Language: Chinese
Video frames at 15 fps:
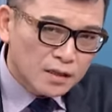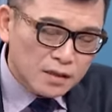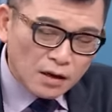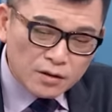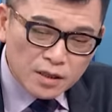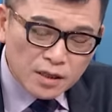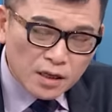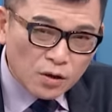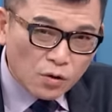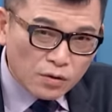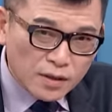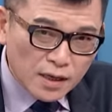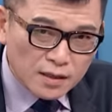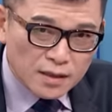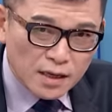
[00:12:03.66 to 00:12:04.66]
到今天
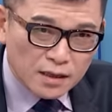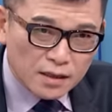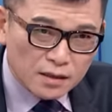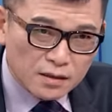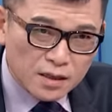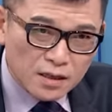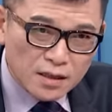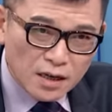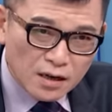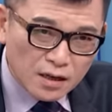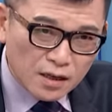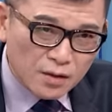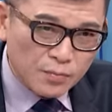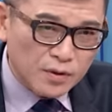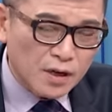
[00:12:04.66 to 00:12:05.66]
攻上涨停，成交
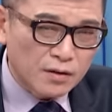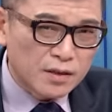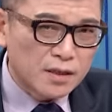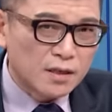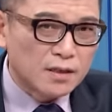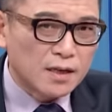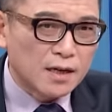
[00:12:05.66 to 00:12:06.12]
量也不到一千